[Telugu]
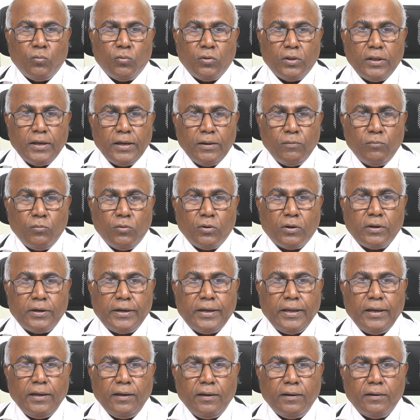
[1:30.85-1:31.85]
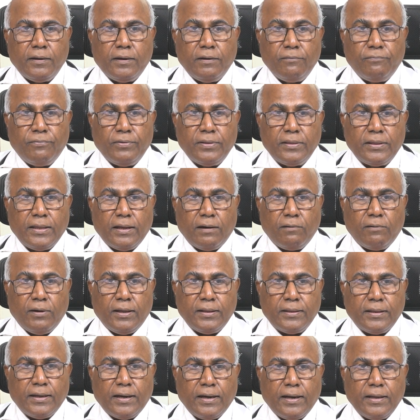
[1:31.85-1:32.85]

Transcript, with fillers: ఉదయం ఒకటి టిఫిన్ తర్వాత